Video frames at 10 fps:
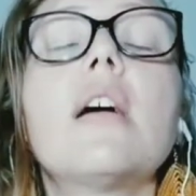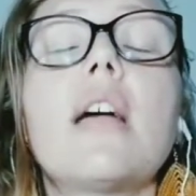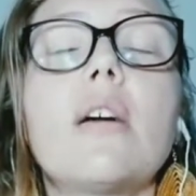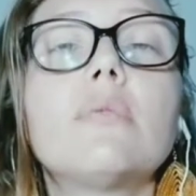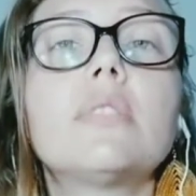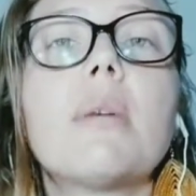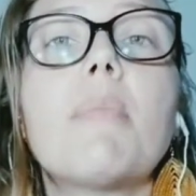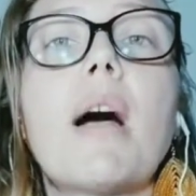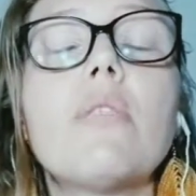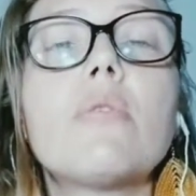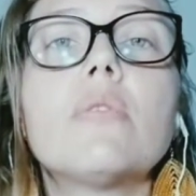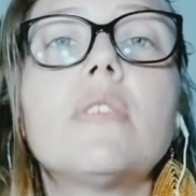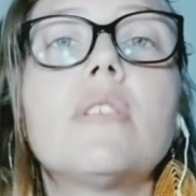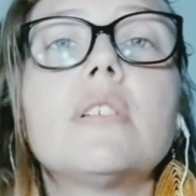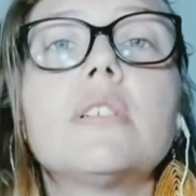é um trabalho
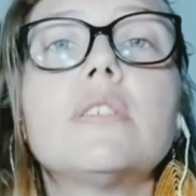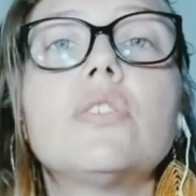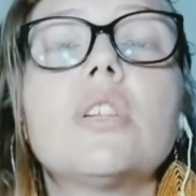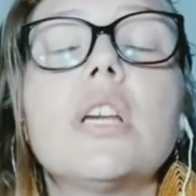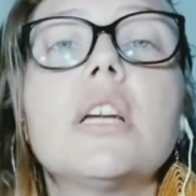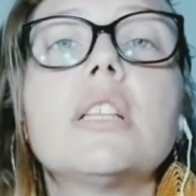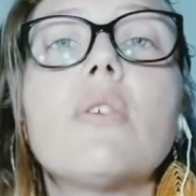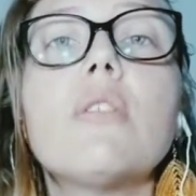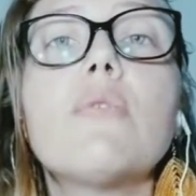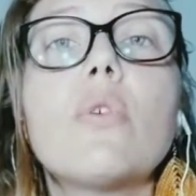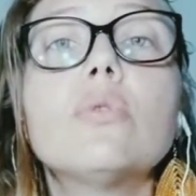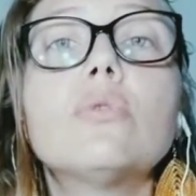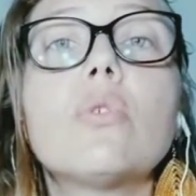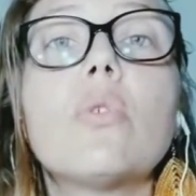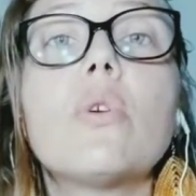constante. Então ele
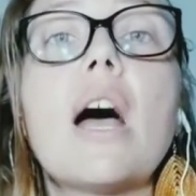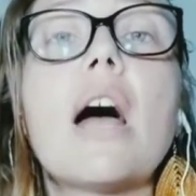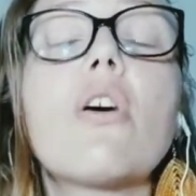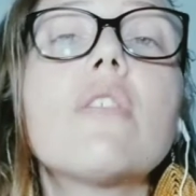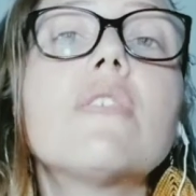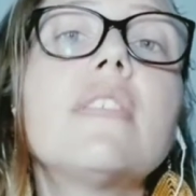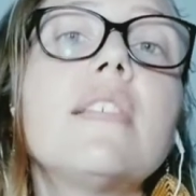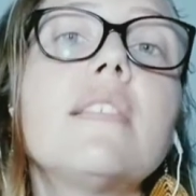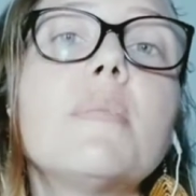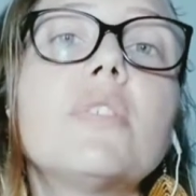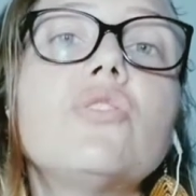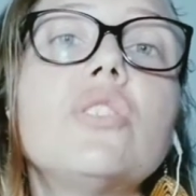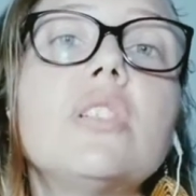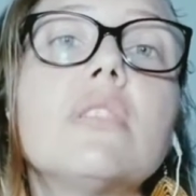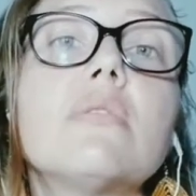voltou. Agora vocês
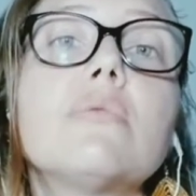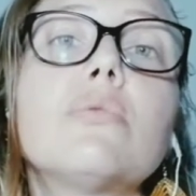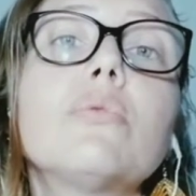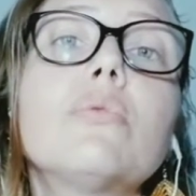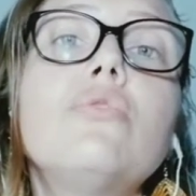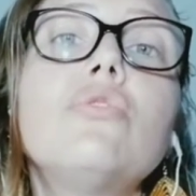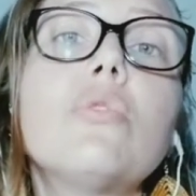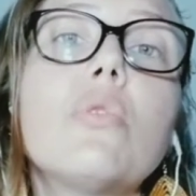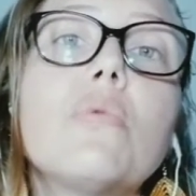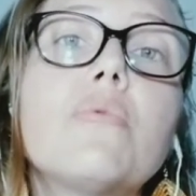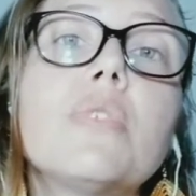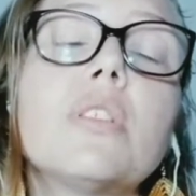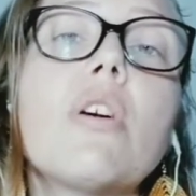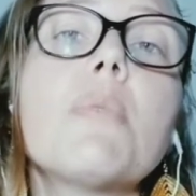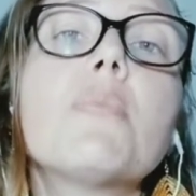imaginam tudo de novo.
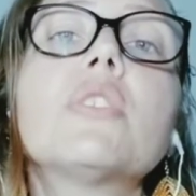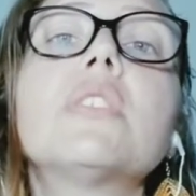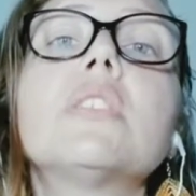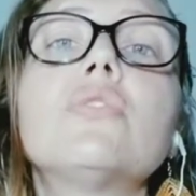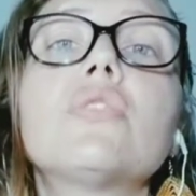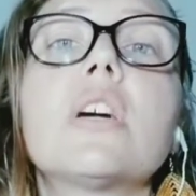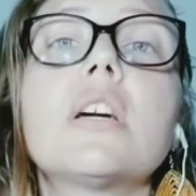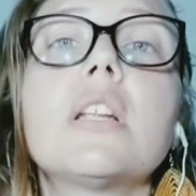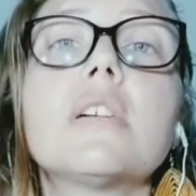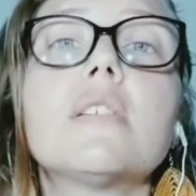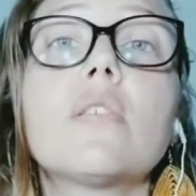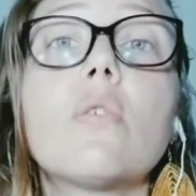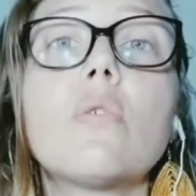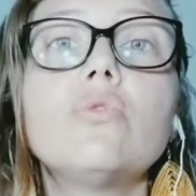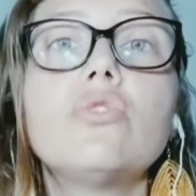Então é importante que a criança
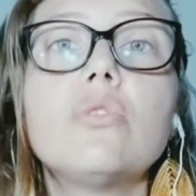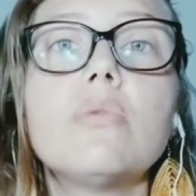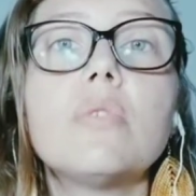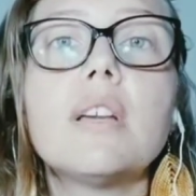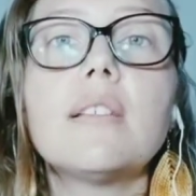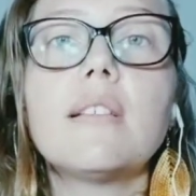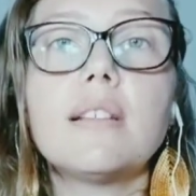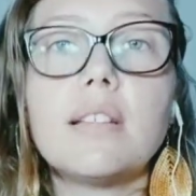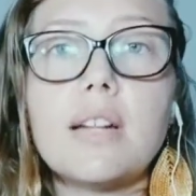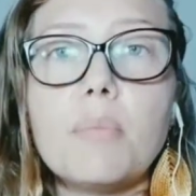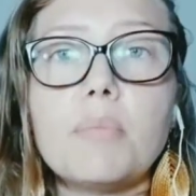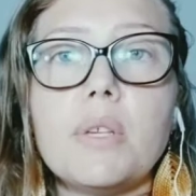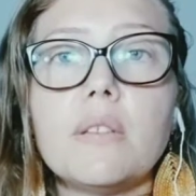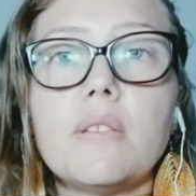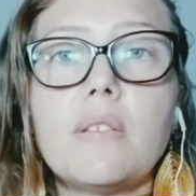continue essa
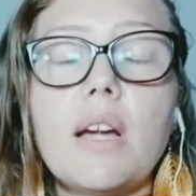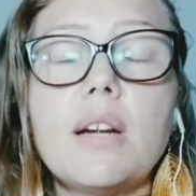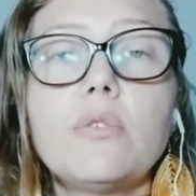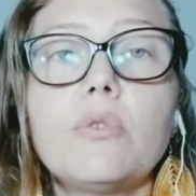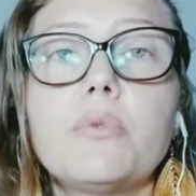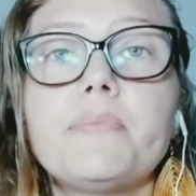terapia, certo?